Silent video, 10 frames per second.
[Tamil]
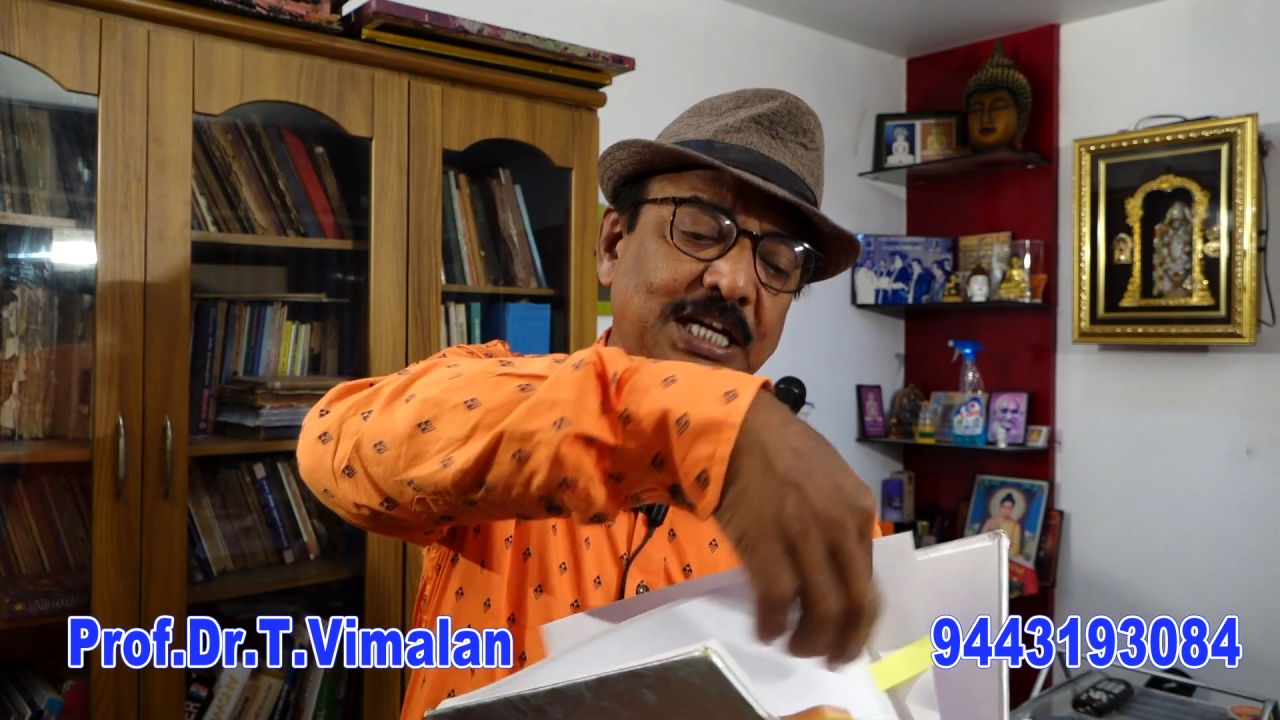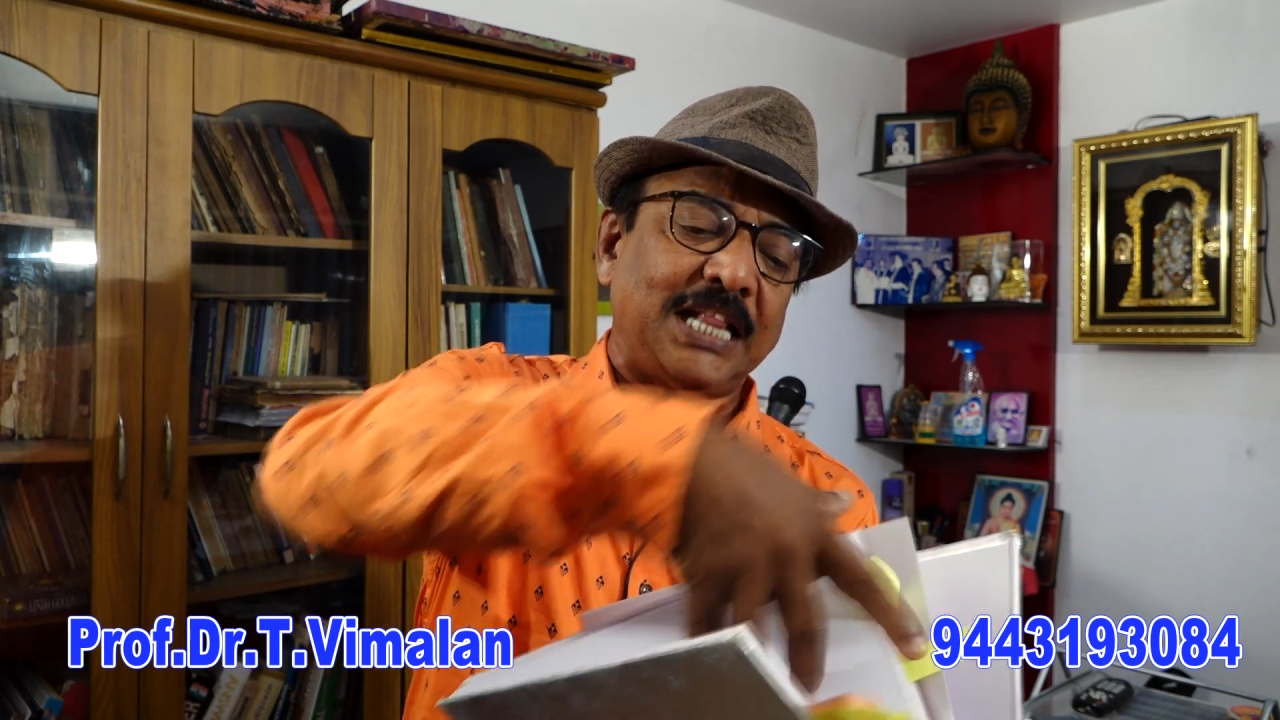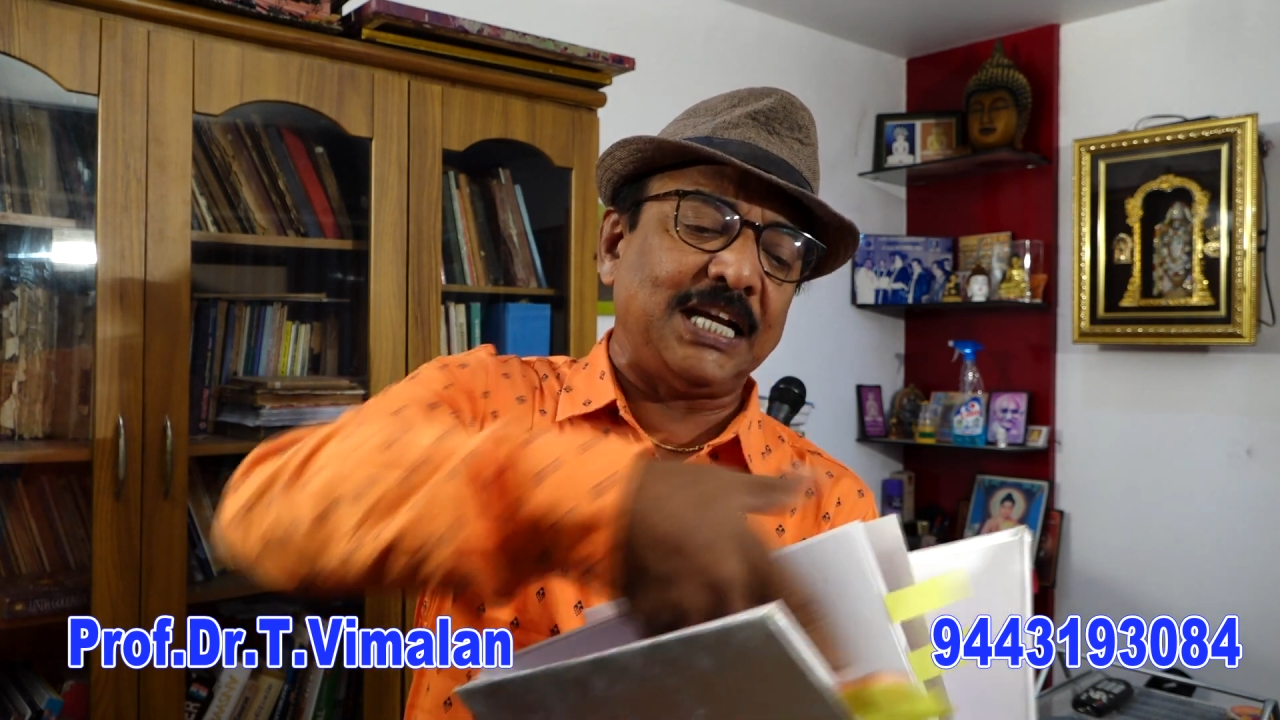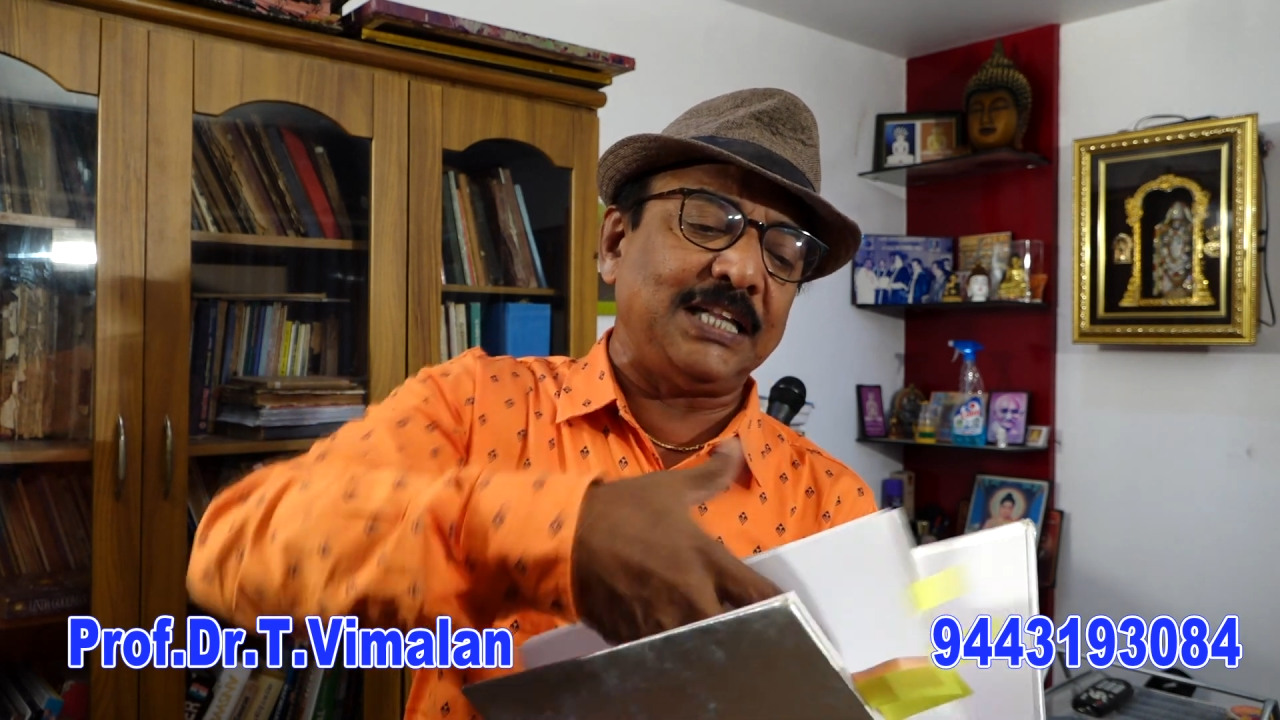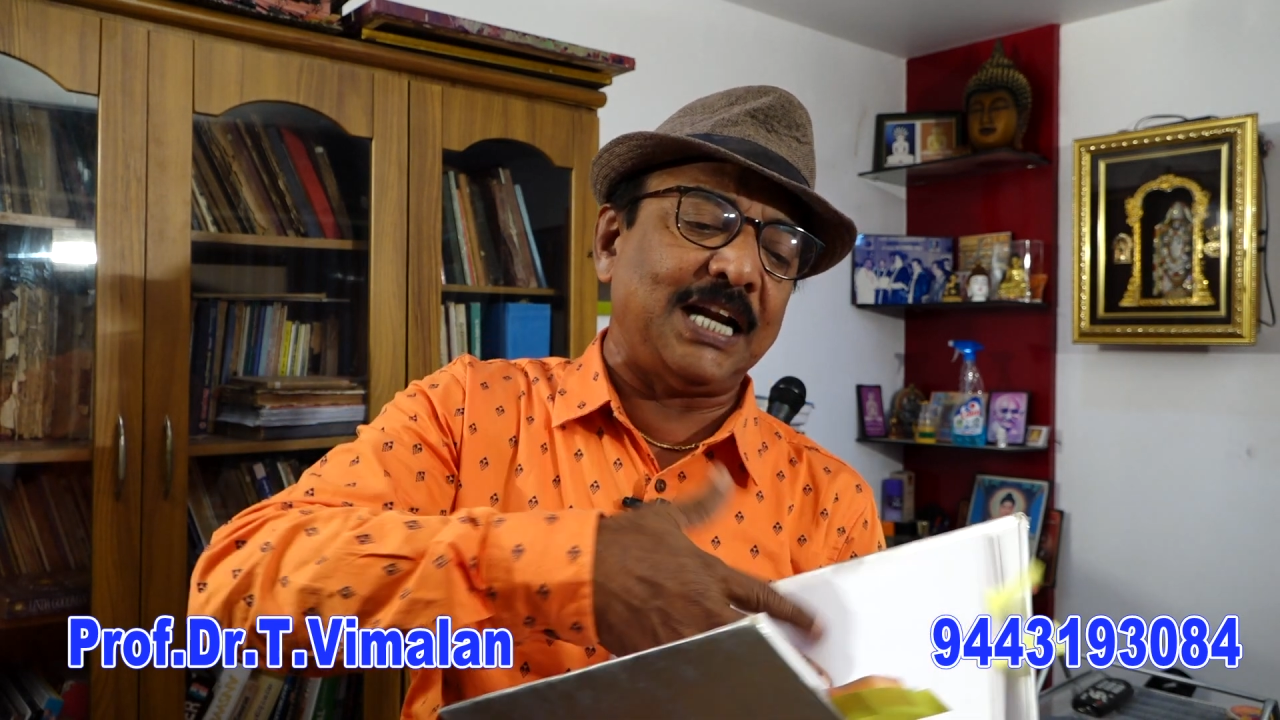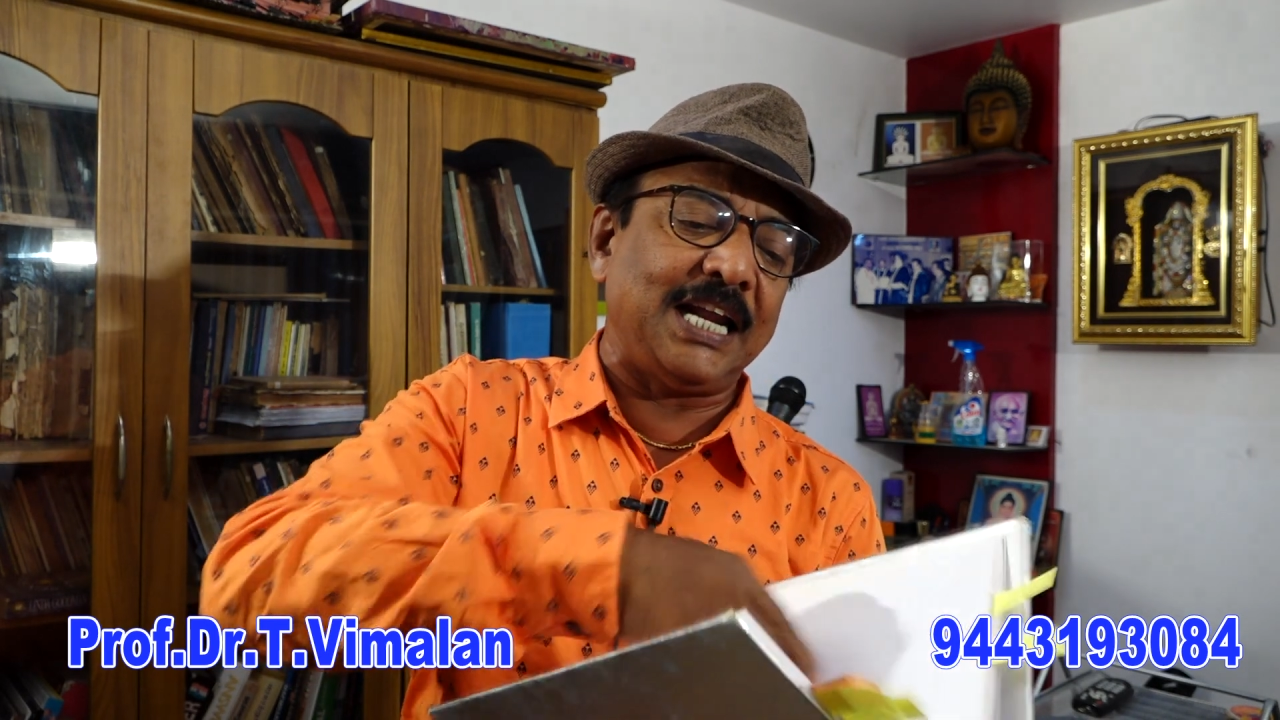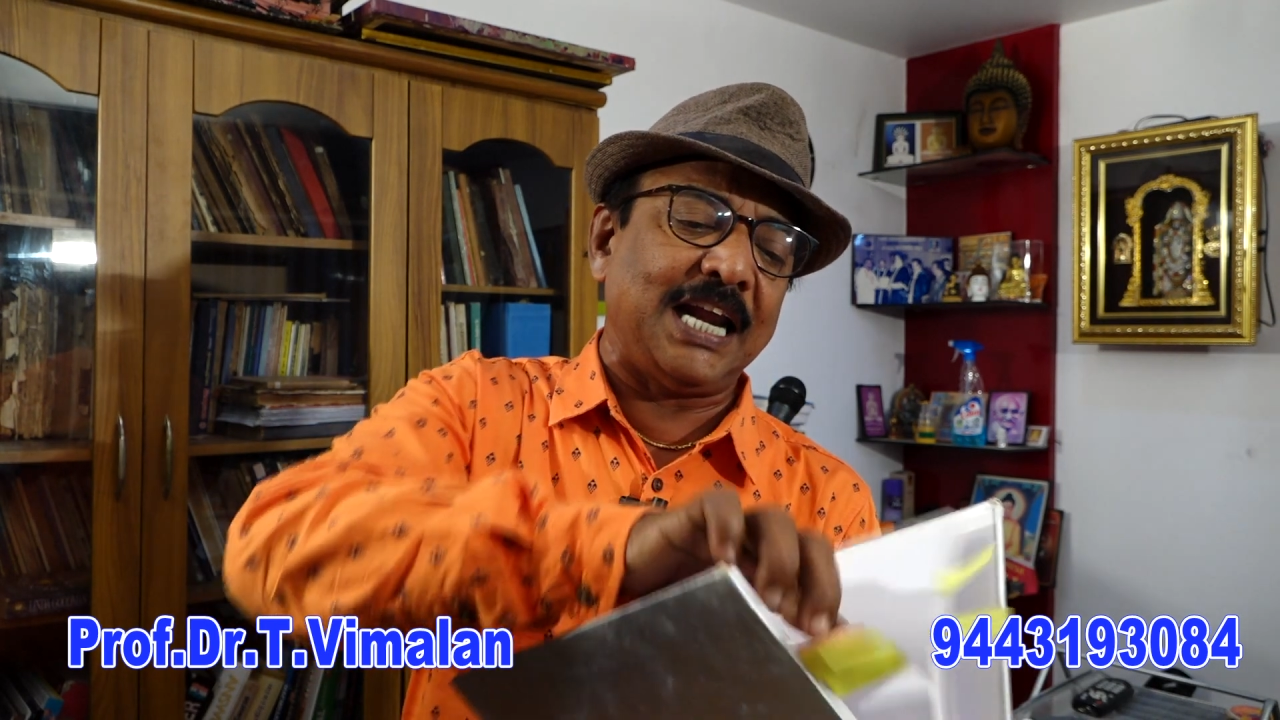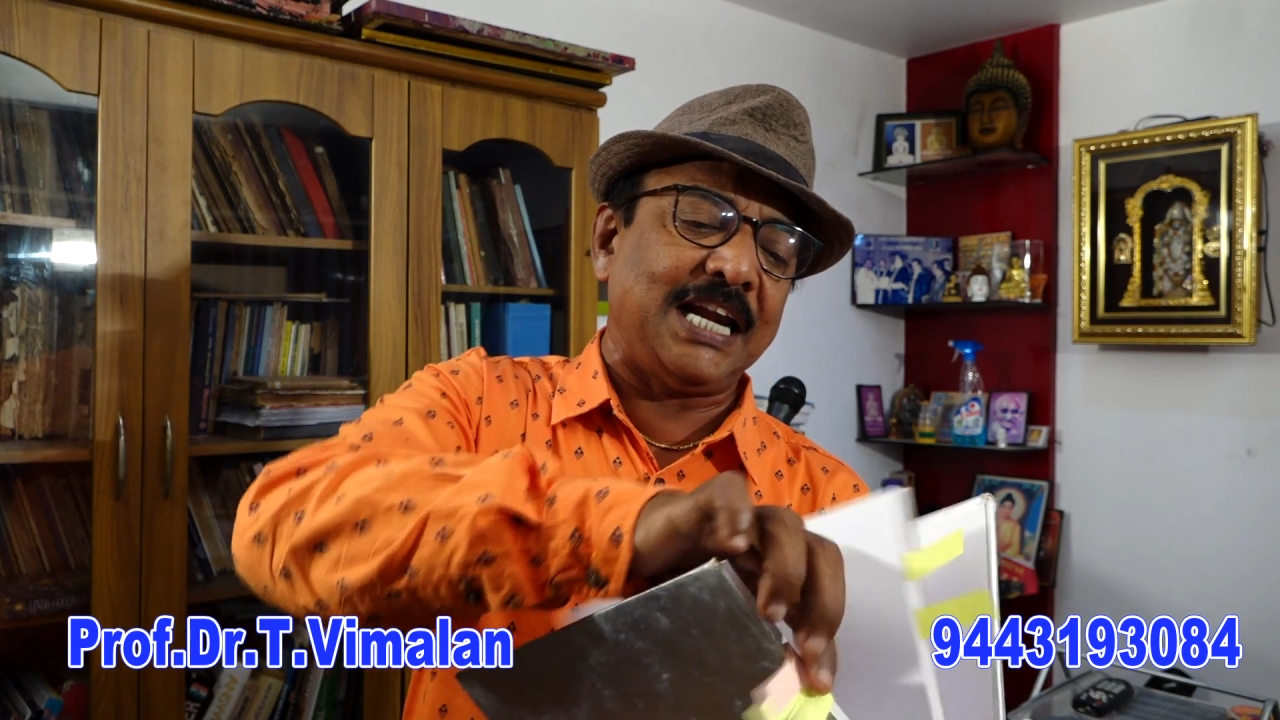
ஜாதகத்தில்